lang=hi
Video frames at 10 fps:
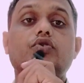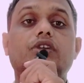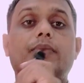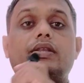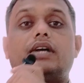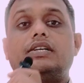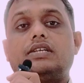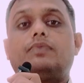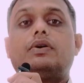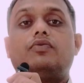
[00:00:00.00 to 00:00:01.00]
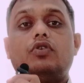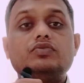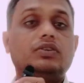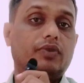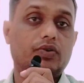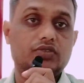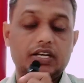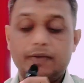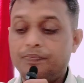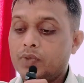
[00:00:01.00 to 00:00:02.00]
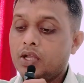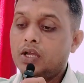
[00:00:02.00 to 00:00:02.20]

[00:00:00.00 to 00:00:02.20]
उसके बाद गाइज आपका फॉर्म सबमिट हो जाएगा